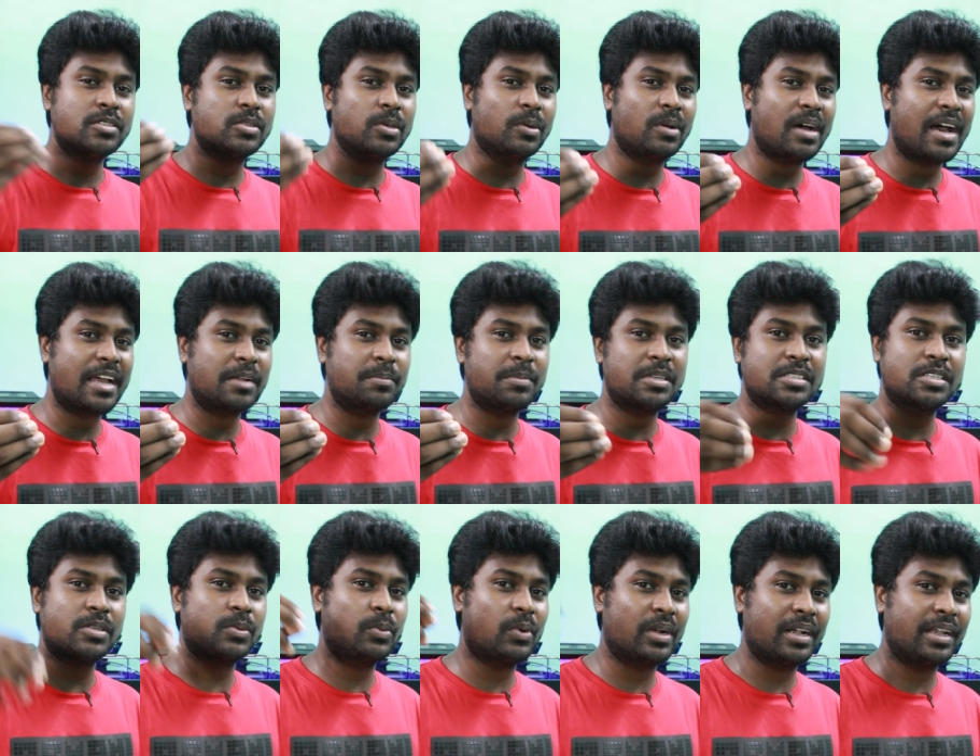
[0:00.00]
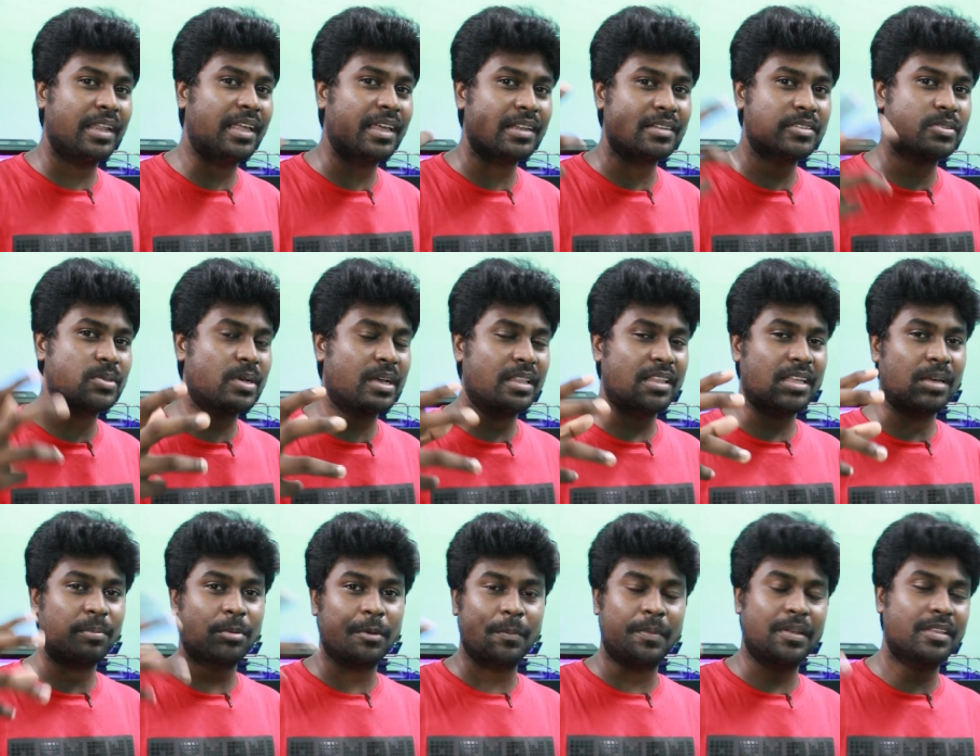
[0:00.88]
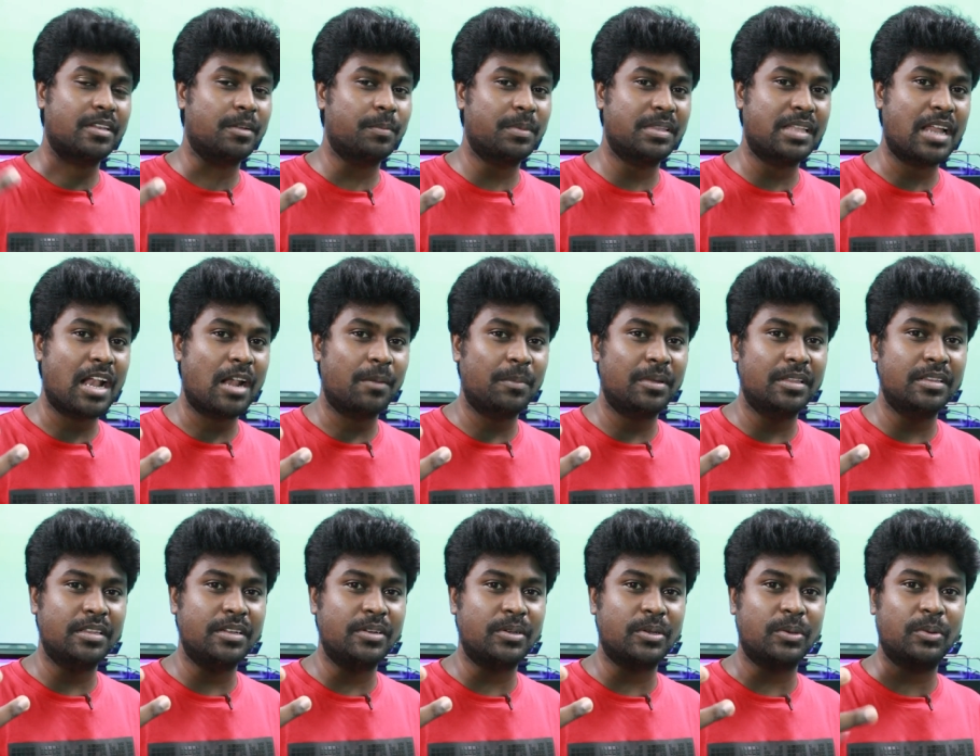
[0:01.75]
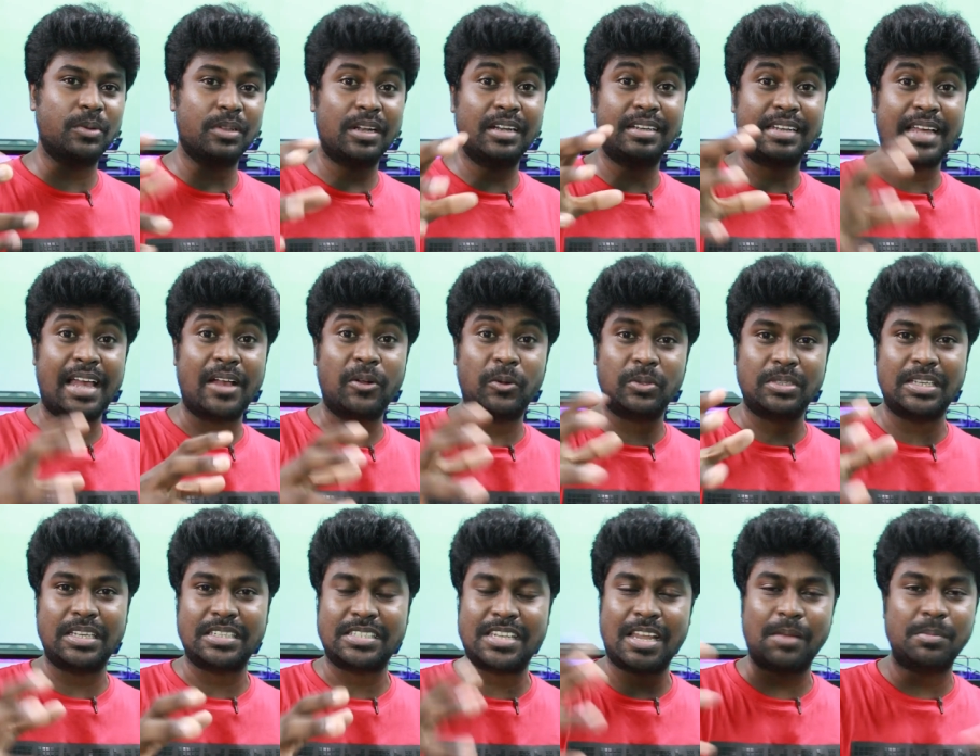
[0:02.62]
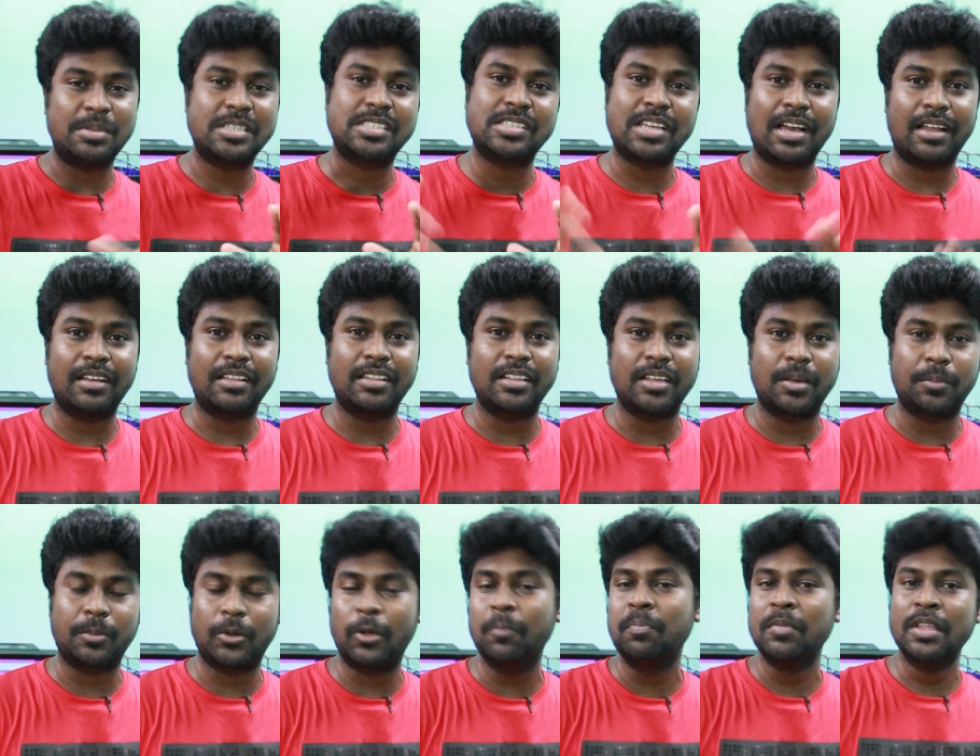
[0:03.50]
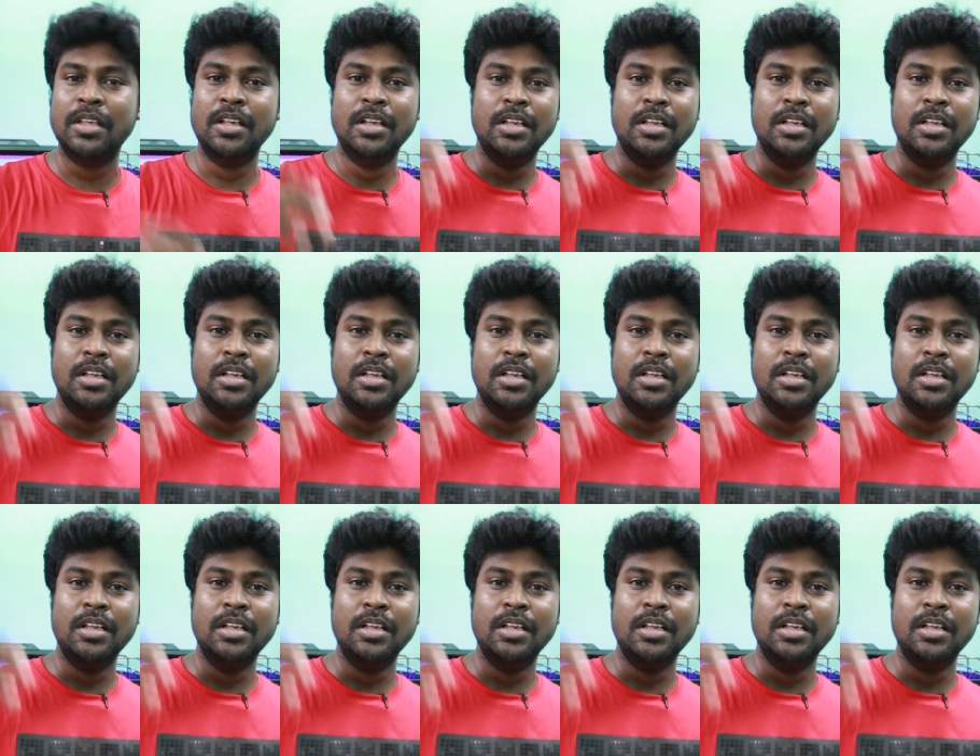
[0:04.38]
ஸோ ஆறு மாதம் ஒன் இயர் ஸோ அதுக்கப்புறமா நம்ம தாராளமாக வந்து இன்ட்ரோ கொடுக்கலாம் டேங்க் கொஞ்சம் எஸ்டாப்ளிஷ் ஆனதுக்கப்புறம்